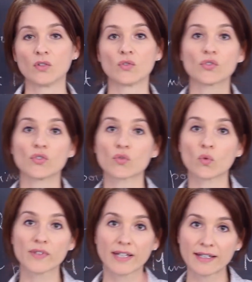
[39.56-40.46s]
le sens
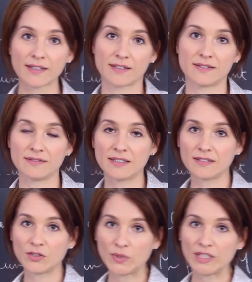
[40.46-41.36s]
contraire
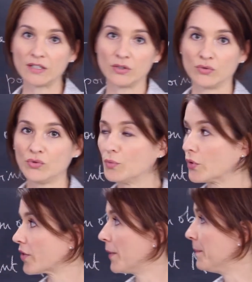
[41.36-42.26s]
des aiguilles d'une
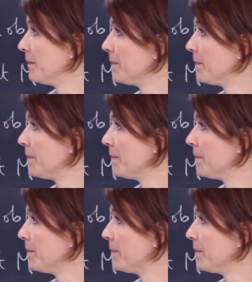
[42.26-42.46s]
montre.